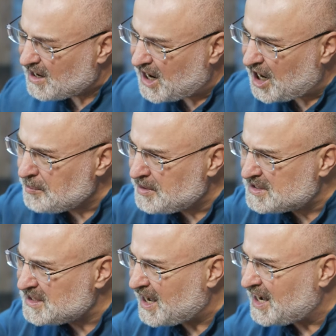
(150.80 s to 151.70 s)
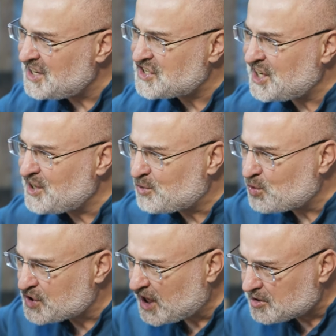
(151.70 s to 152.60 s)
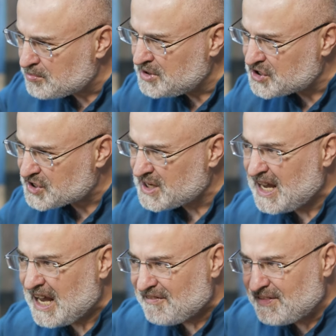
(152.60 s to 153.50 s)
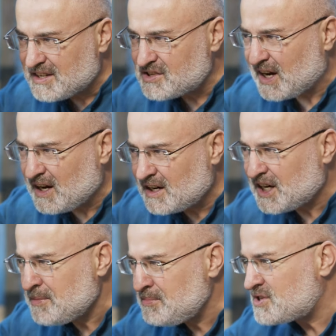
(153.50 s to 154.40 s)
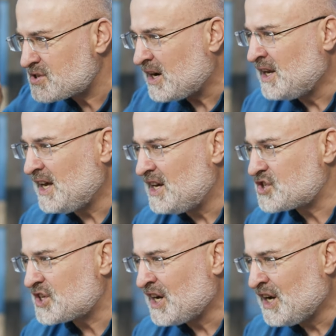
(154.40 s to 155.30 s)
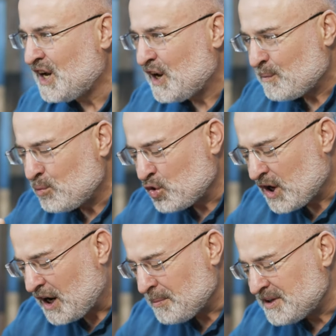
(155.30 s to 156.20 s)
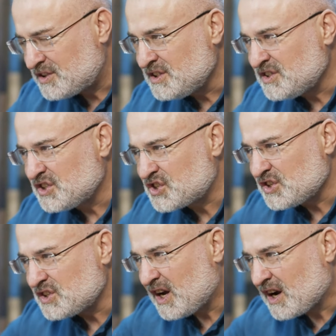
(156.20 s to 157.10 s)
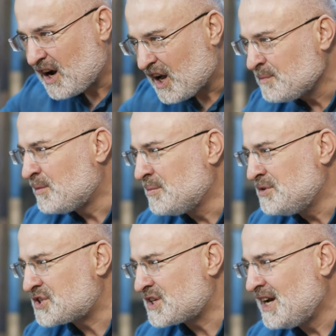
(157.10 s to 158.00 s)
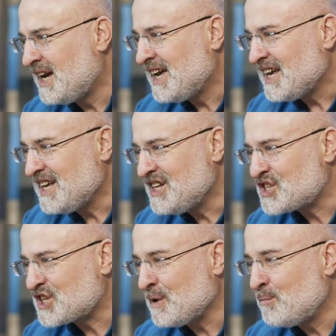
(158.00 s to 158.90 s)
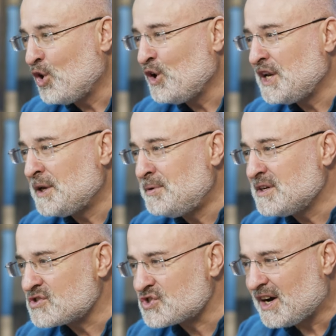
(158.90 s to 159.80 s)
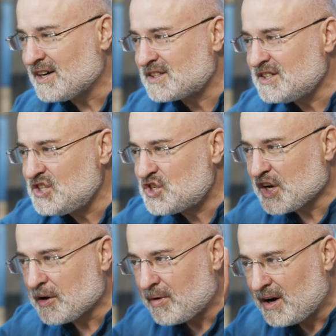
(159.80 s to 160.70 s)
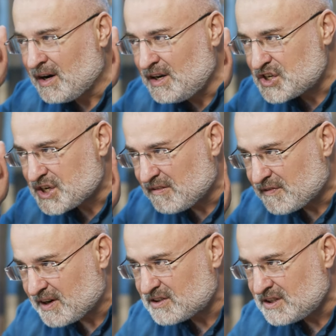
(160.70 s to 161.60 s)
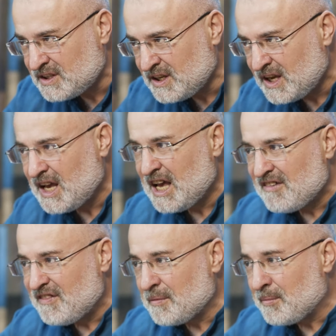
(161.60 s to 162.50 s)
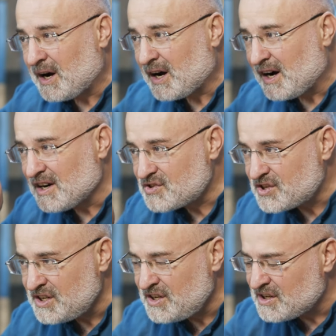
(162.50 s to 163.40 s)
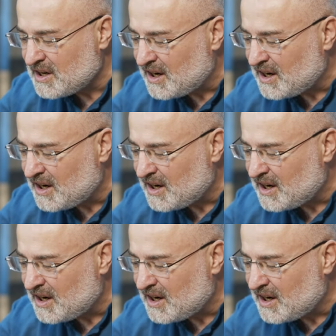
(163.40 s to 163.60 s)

rahmeti her şeyi kuşatmış ve zerre miskal eşya bu rahmetin dışında kalmamış. İşte böyle bir zatın cemali şefkati ve mahasini